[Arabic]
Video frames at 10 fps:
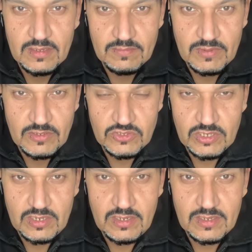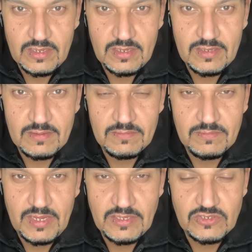ماليش علاقة
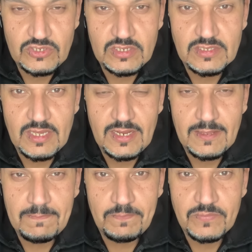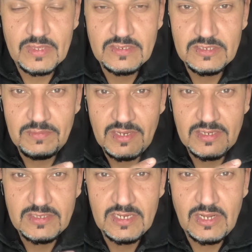باي شيء تاني سمعنا
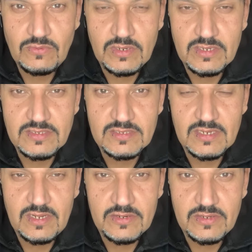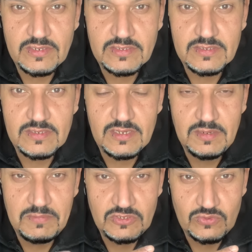كتير قوي عن قصص العرايس
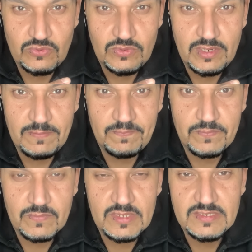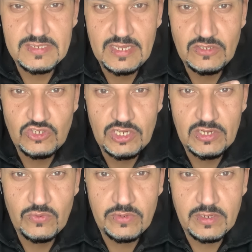المسكونة زي
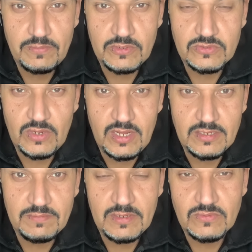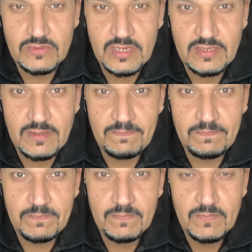تشاكي وريبورت وانيبال وكده
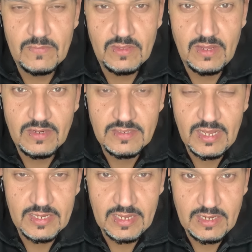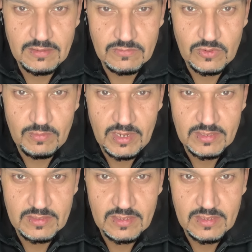النهاردة هكلمكم عن